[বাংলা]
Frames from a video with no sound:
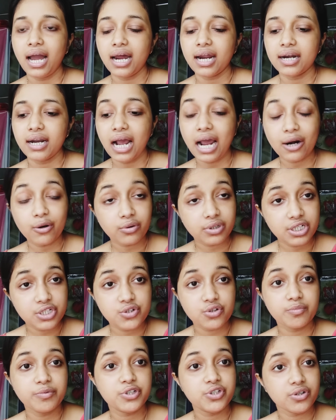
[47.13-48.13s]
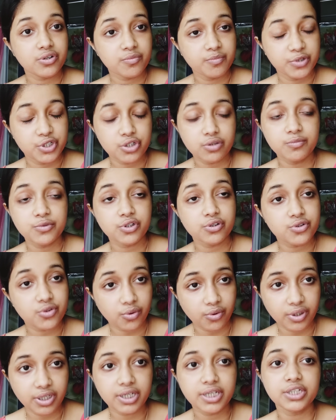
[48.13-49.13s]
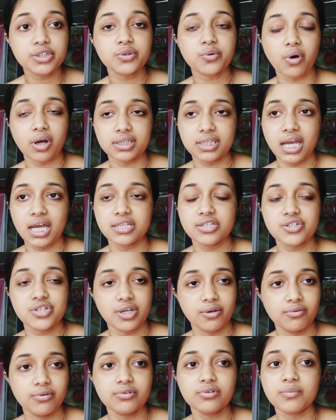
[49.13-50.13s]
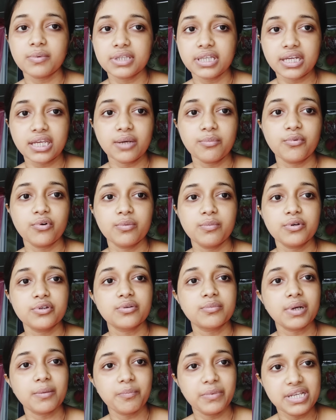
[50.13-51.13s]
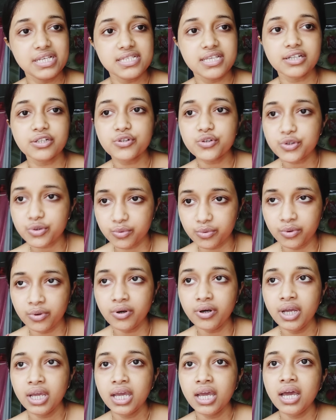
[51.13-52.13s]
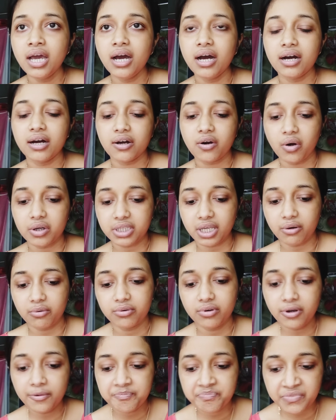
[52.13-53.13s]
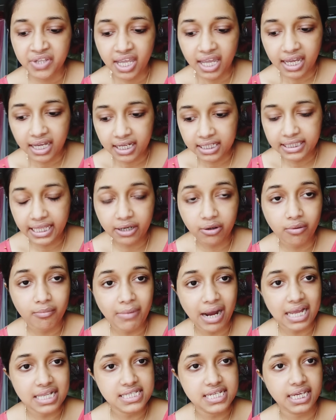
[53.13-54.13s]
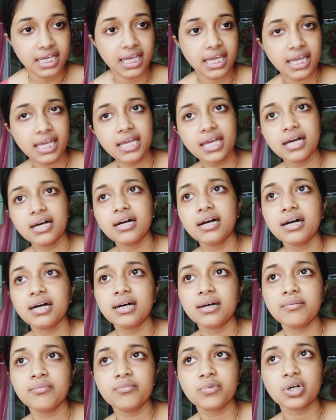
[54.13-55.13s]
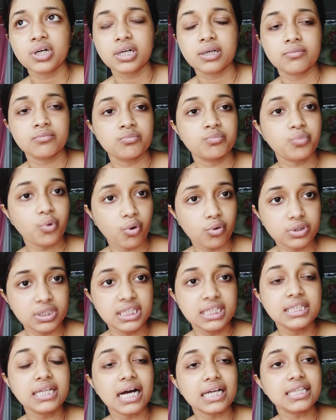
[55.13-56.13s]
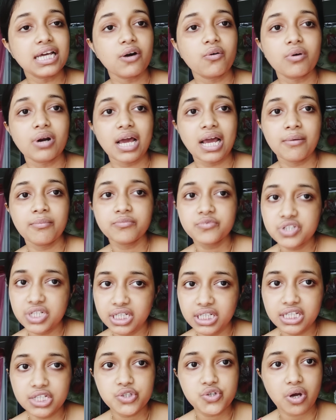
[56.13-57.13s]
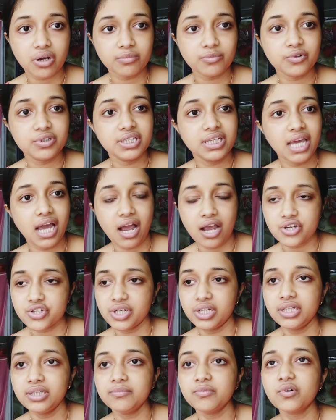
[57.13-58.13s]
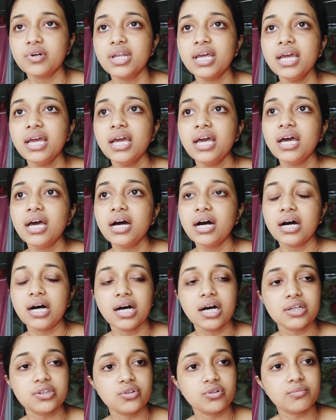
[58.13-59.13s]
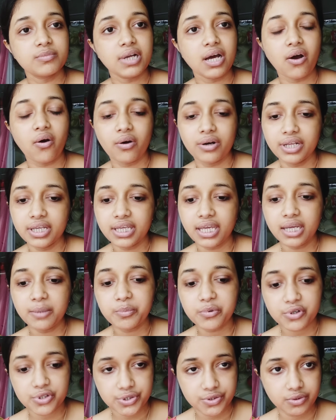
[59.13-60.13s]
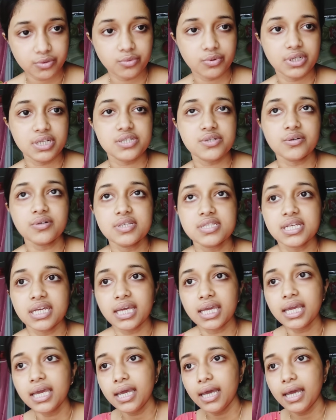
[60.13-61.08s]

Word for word: আর আরও কিছু ভীষণ ভীষণ ভীষণ জরুরি কিছু কথা আছে সেগুলো তোমাদেরকে বলবো তোমরা প্লিজ একটু শোনো কথাগুলো দেখো মাঝে বৌদি দাদা ওরা চিনির জন্মদিনে আসেনি বলে তোমরা অনেকেই প্রশ্ন তুলেছ যে